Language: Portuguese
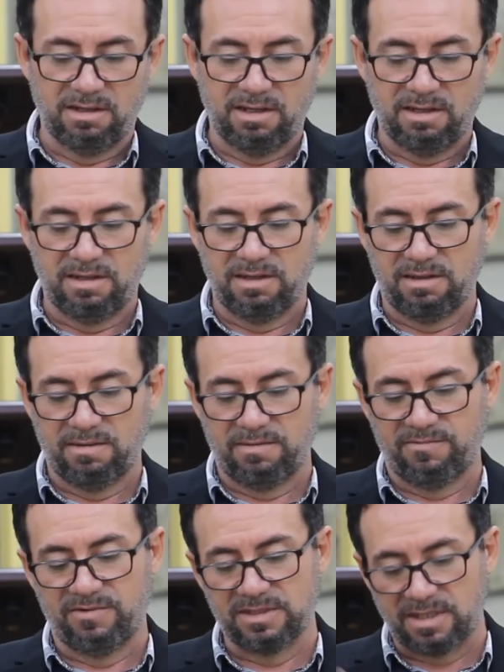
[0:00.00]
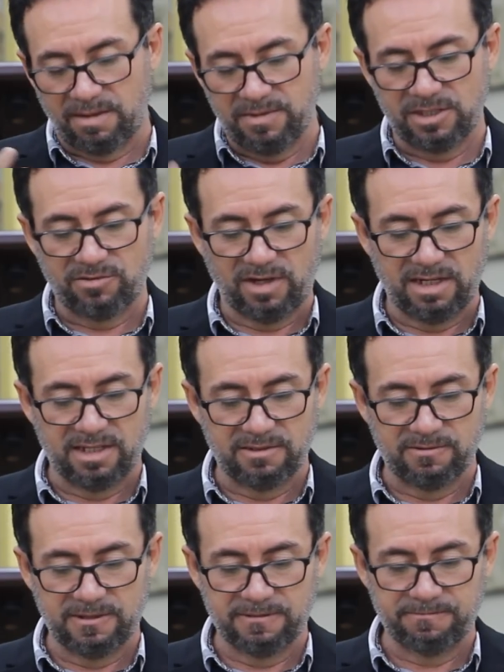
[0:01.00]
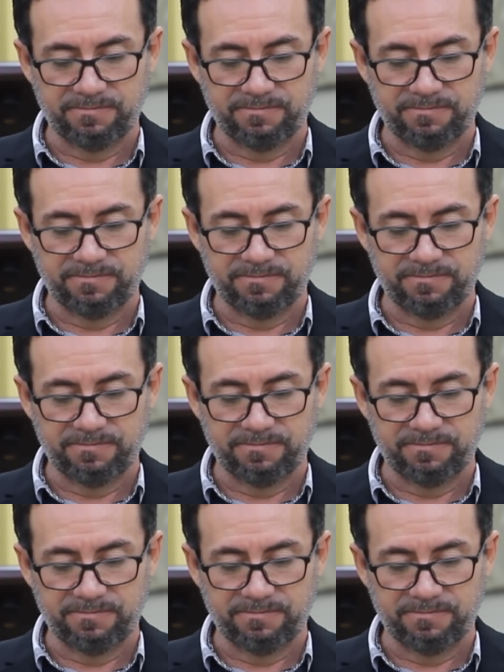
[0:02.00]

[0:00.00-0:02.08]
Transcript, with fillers: é, fisicamente falando. Né?